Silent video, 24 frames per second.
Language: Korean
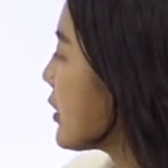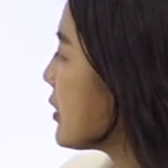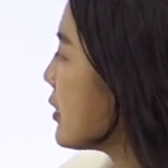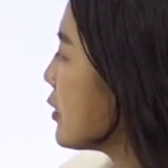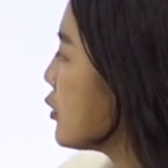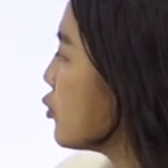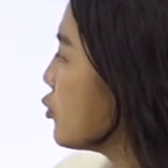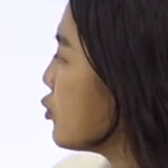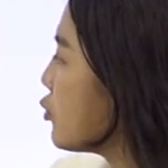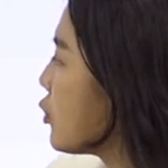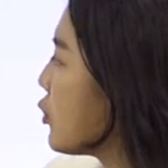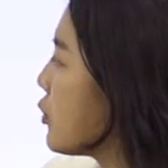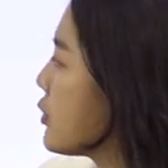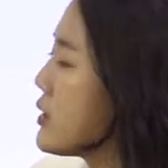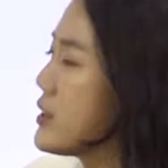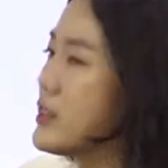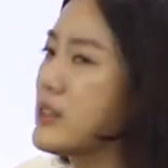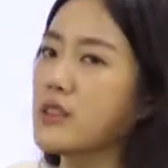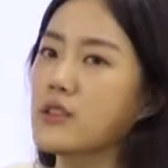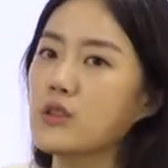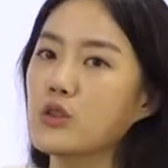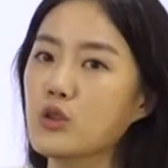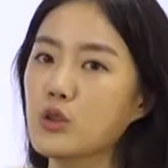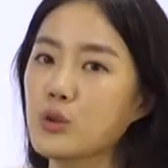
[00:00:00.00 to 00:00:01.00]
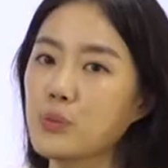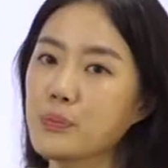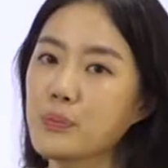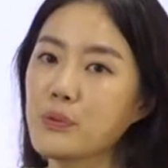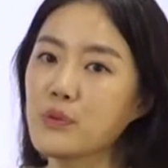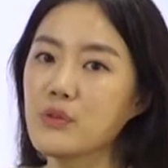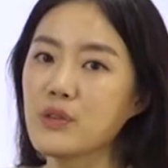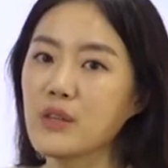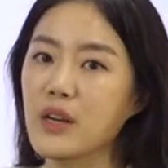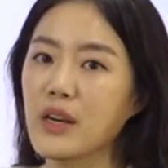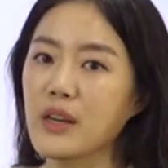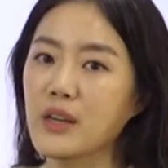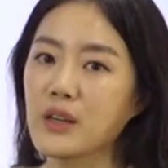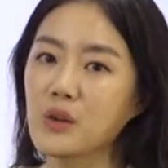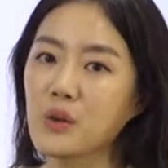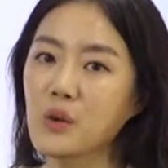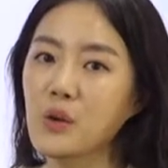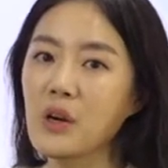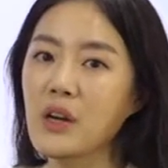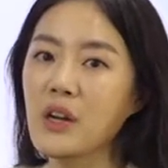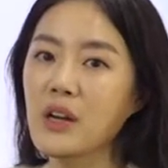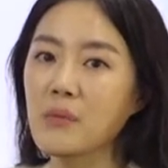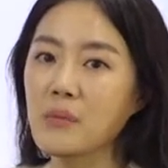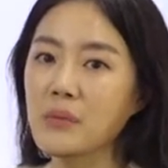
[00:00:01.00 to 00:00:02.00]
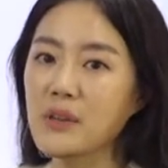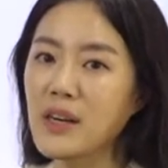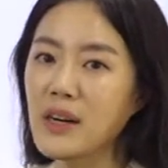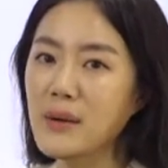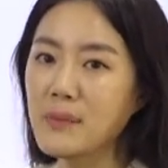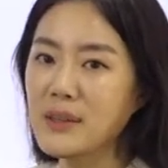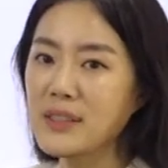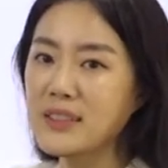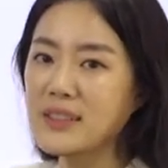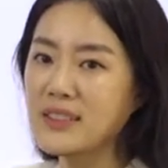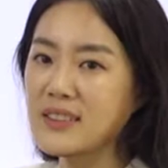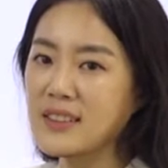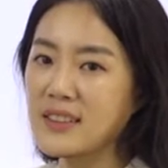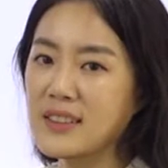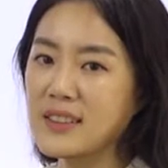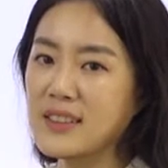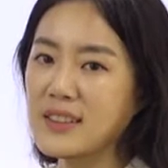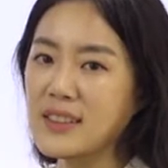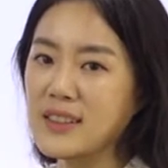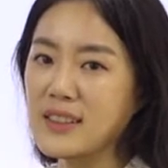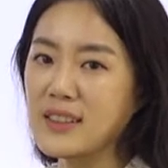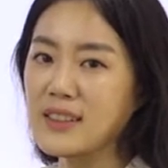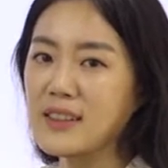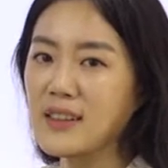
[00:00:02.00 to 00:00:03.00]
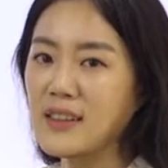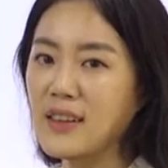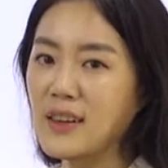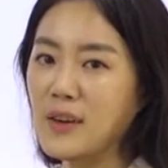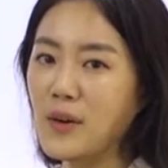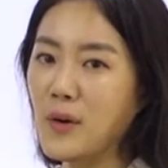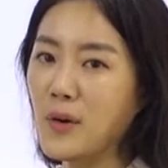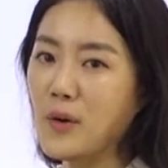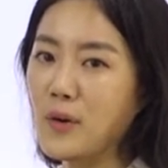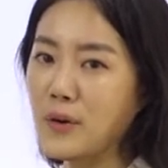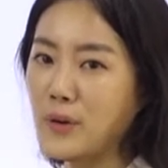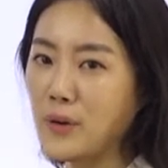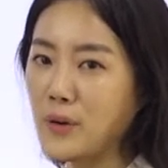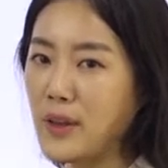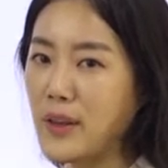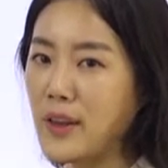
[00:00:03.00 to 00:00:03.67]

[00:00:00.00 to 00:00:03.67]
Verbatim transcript: 그 우거진 이런 숲풀 사이로 피라미드들이 어,